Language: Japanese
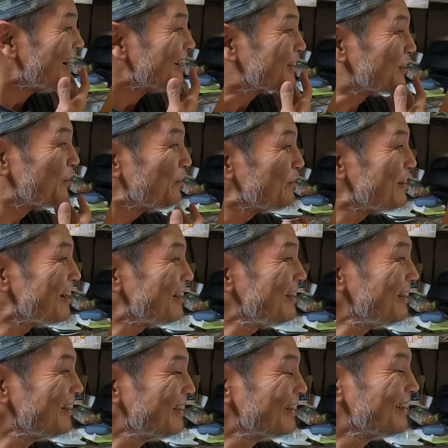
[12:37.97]
そんな
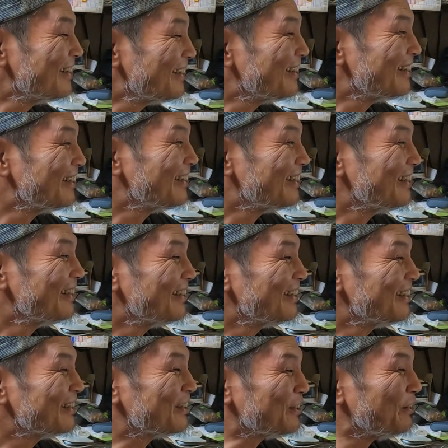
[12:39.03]
に、
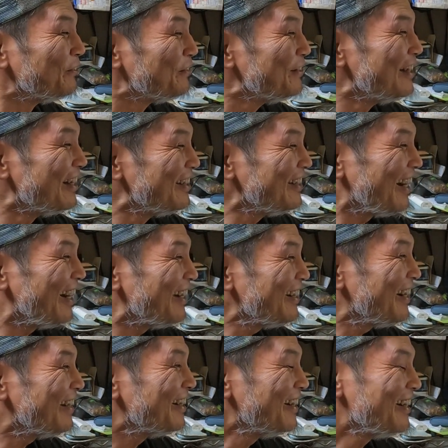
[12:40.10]
そんなに
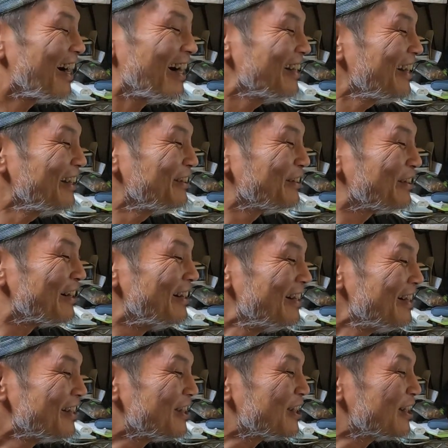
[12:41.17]
早い、早いというか、
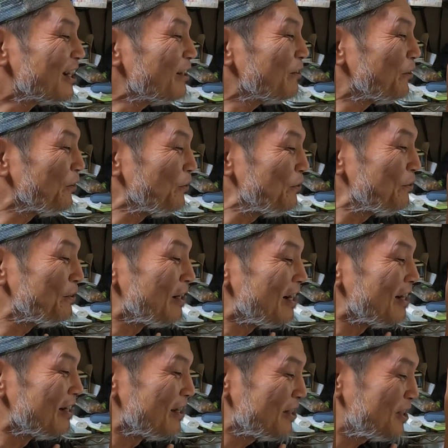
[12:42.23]
近頃の
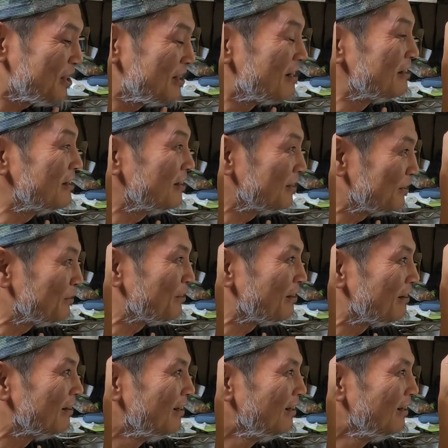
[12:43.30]
話なんや、それ。